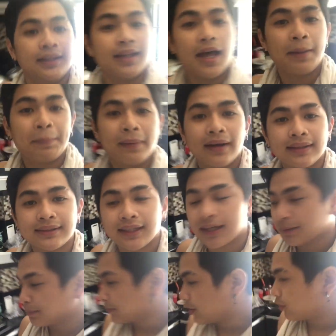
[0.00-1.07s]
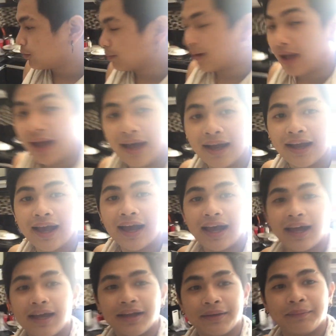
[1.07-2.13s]
Napakasarap na
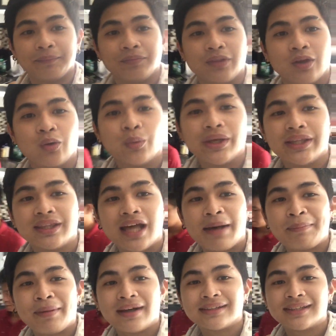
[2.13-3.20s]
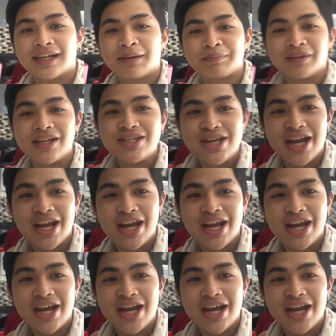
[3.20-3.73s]
umaga with napakasarap na